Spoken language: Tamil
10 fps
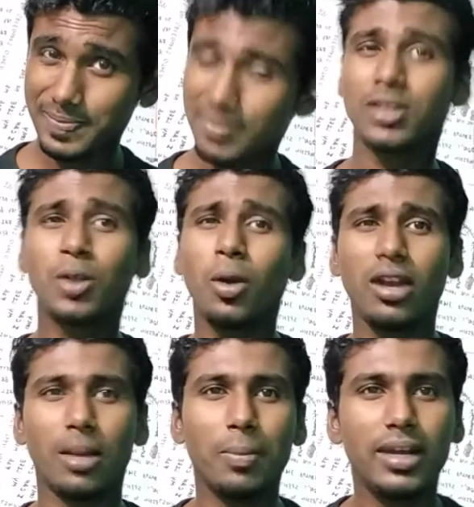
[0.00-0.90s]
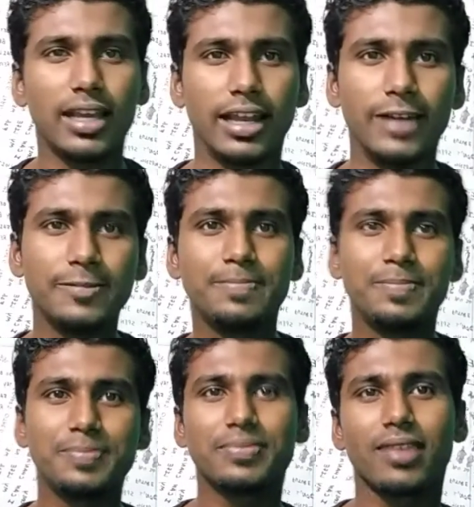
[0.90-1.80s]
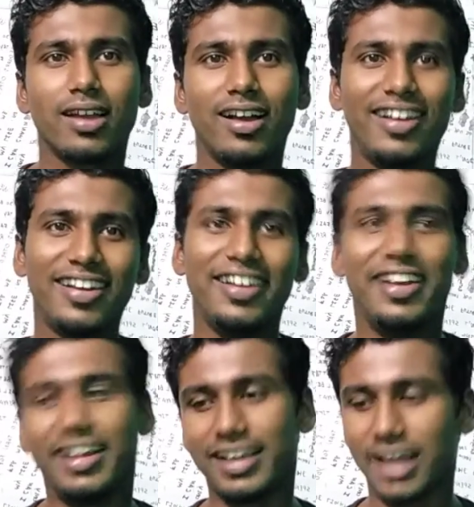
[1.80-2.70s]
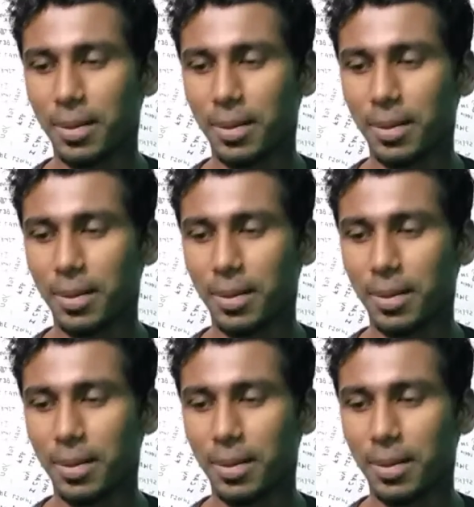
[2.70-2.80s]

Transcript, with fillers: இந்த ஸ்டோரி நம்பிட்டீங்களா நீங்கள்